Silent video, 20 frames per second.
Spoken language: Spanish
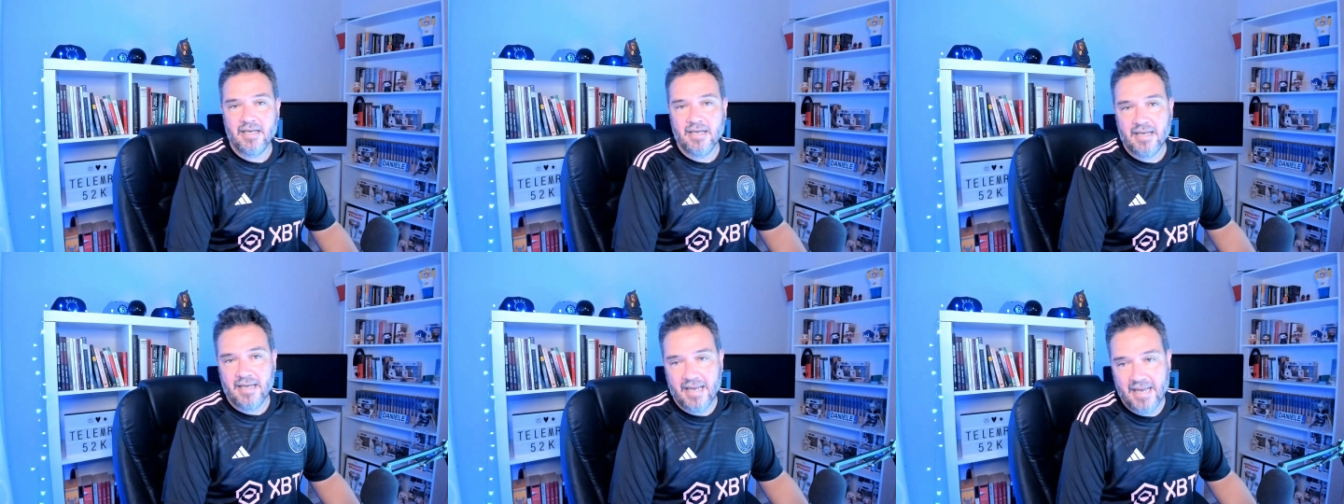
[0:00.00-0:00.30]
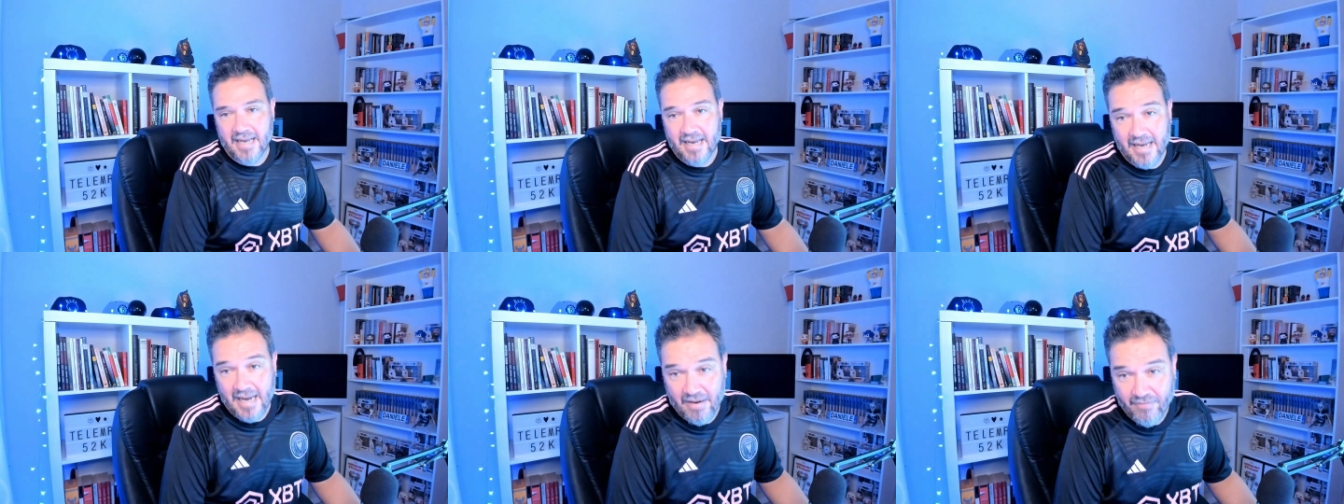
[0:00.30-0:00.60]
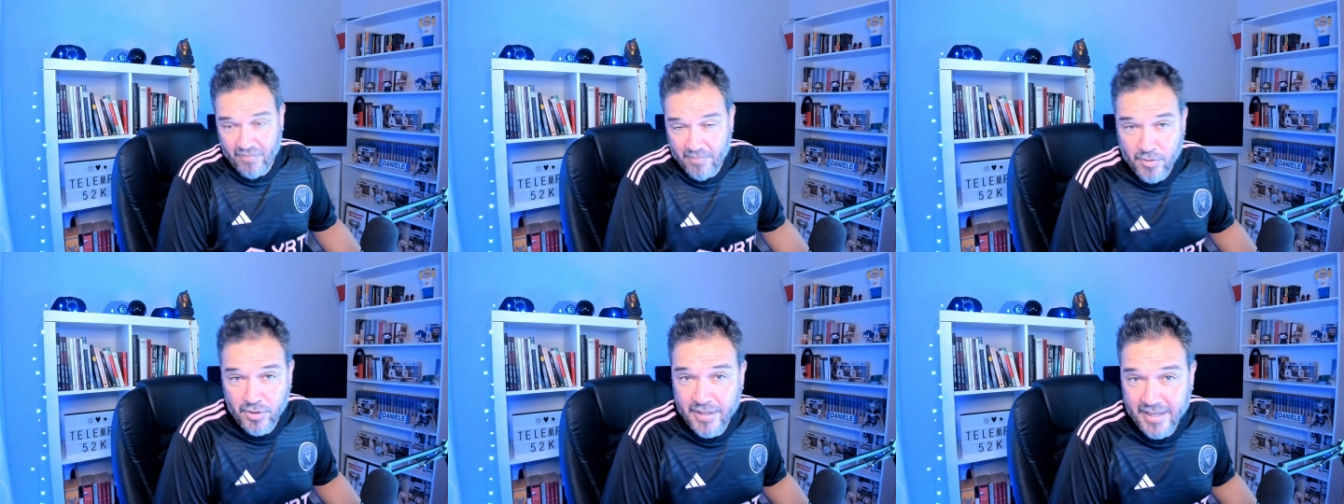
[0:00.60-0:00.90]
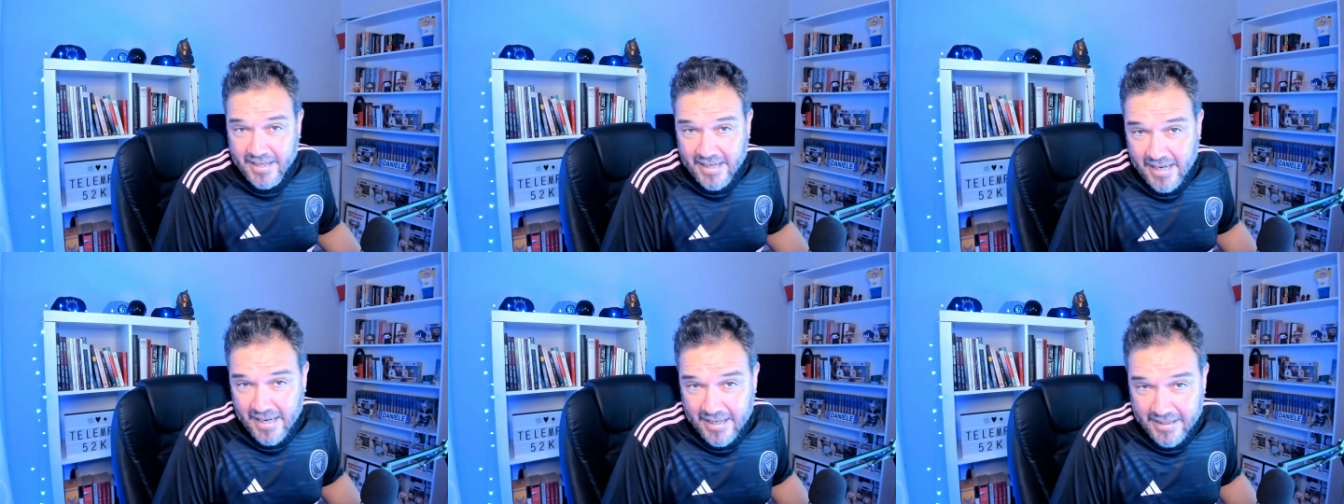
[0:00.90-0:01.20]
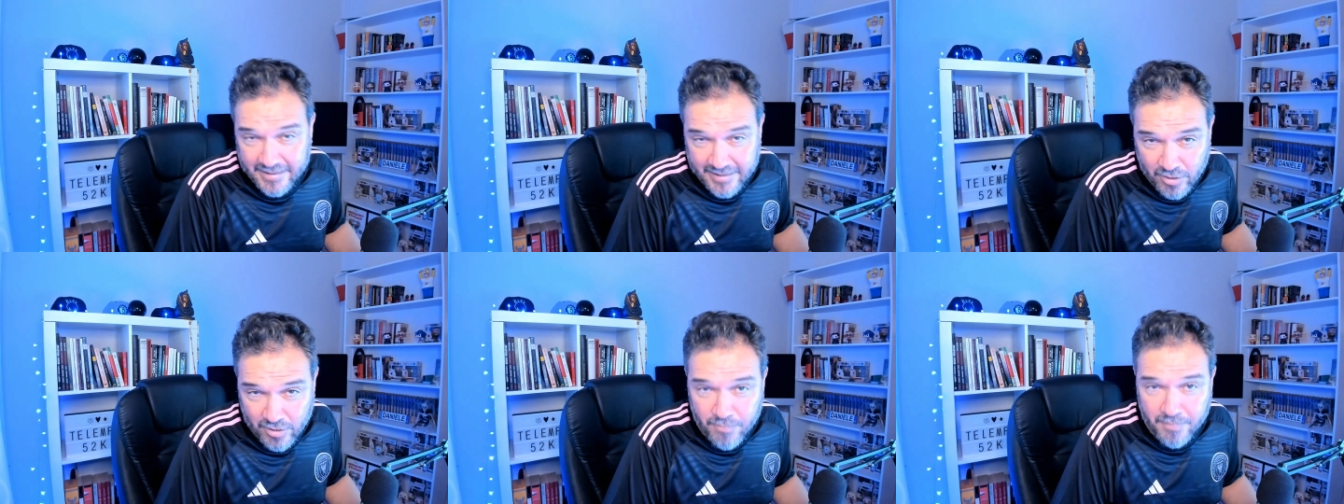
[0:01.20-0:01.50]
eh, a favor de que
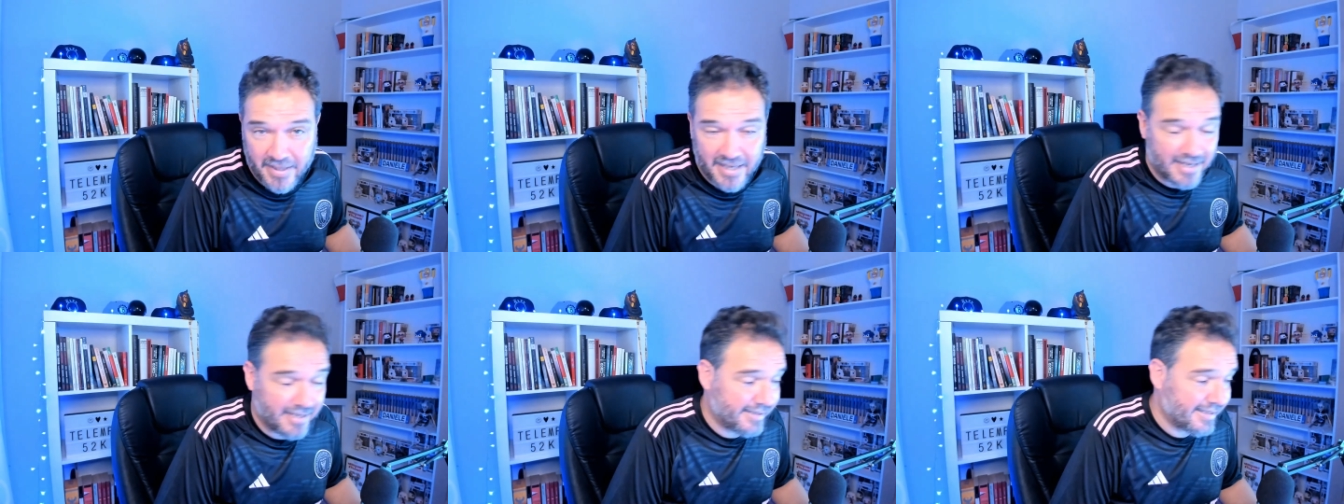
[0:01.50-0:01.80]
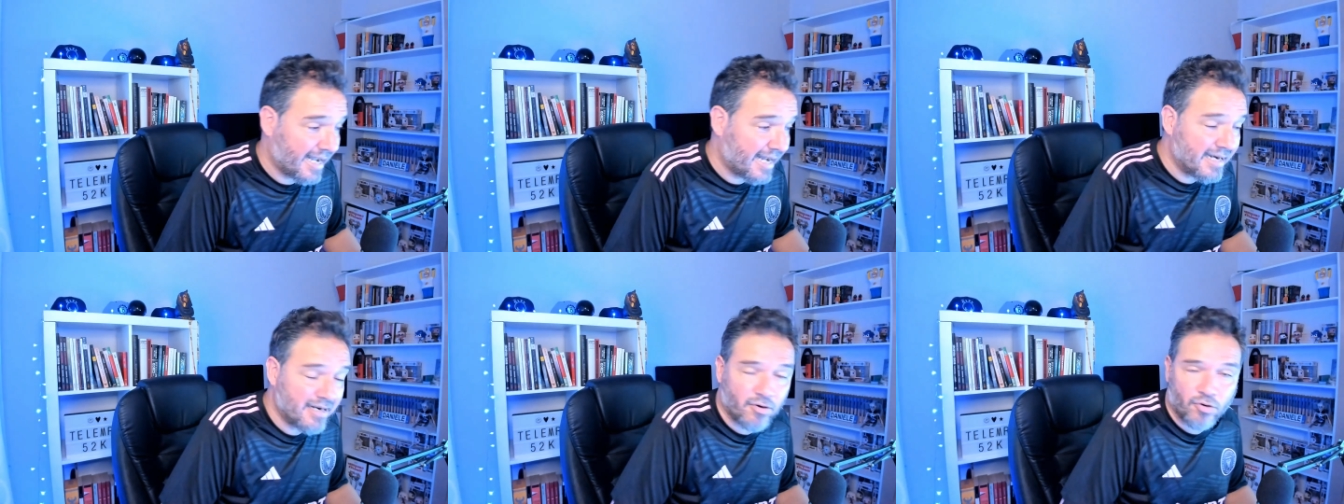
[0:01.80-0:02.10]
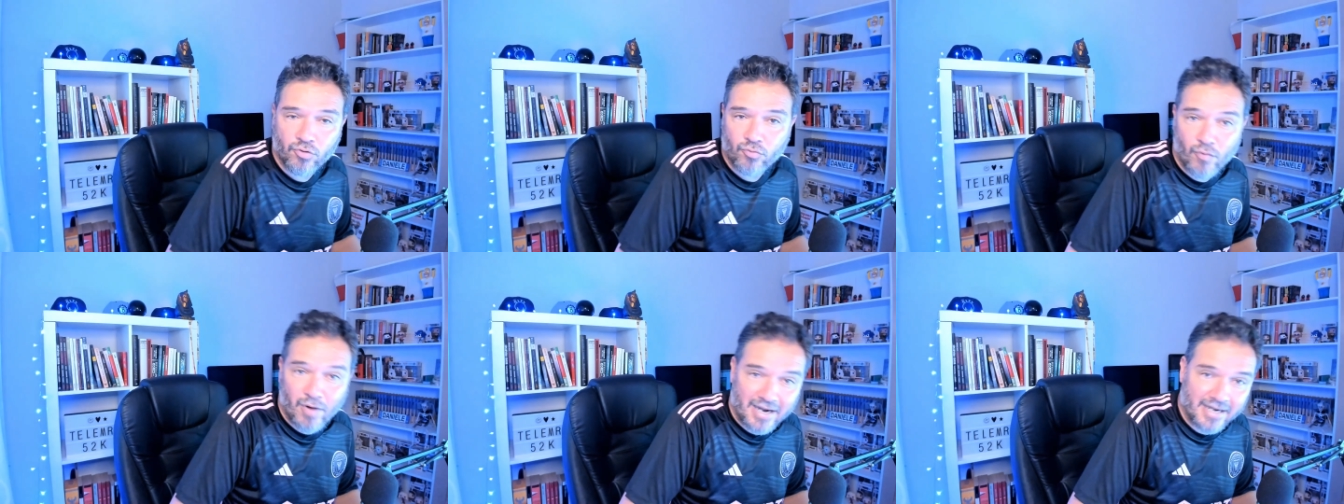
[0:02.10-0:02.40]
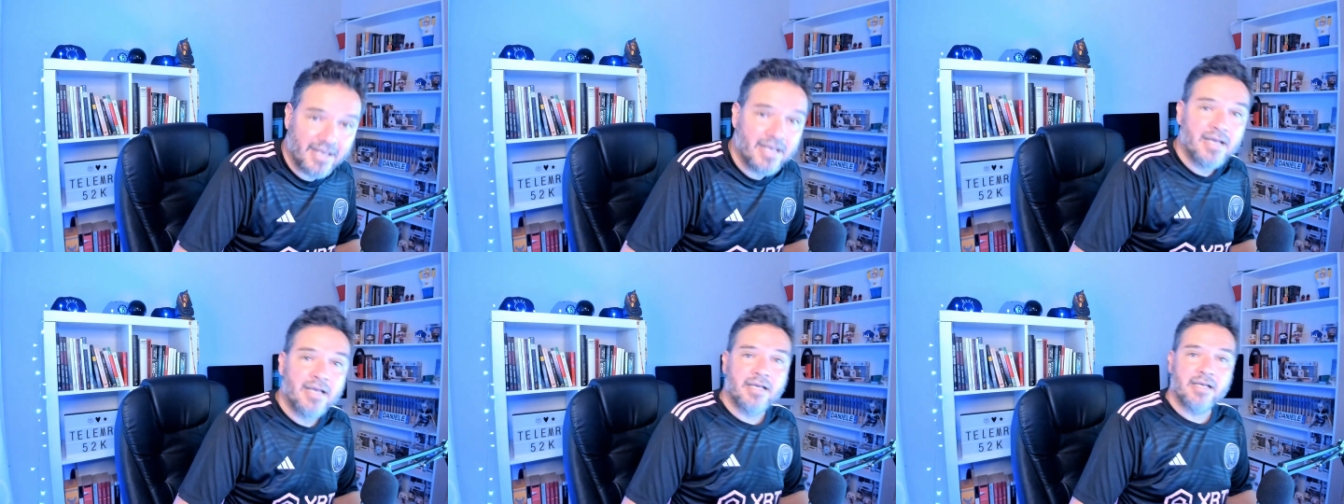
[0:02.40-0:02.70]
este hombre tal o cual.